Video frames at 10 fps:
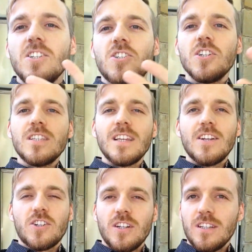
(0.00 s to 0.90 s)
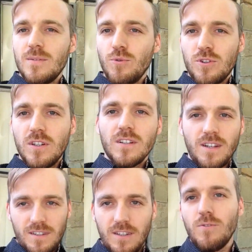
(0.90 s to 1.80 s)
Чистейшая. Если будет
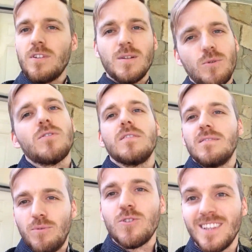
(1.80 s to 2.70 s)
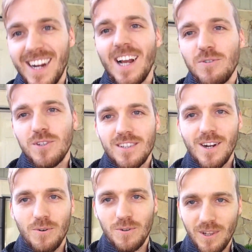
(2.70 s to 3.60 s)
ссылка, я скину. Если не будет, просто догадывайтесь,
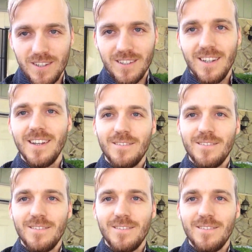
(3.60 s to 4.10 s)
как он классный.